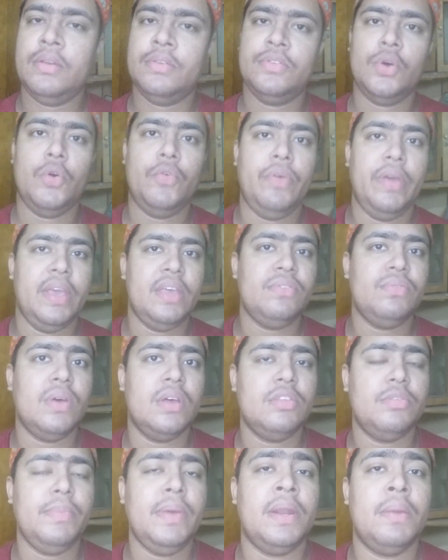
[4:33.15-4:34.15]
ஸோ ஃபேஸ்
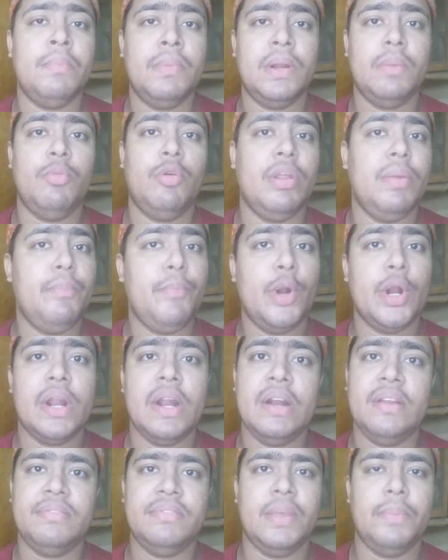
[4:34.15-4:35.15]
வாஷுமே ரொம்ப ரொம்ப ஒரு
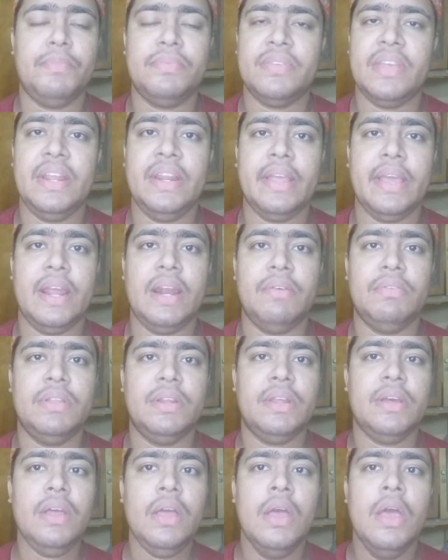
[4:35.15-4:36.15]
இம்பார்ட்டண்டான ஸ்டெப் ஸ்கின் கேரில்
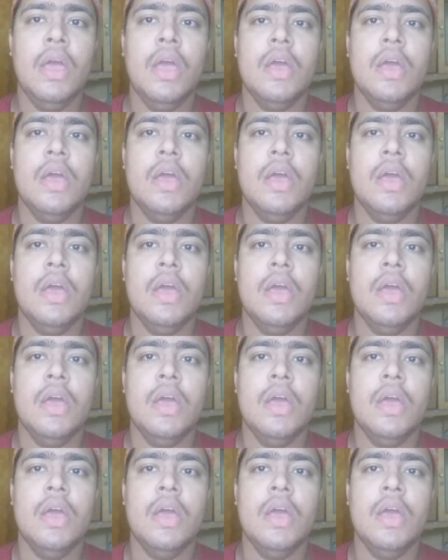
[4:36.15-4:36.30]
வந்துட்டு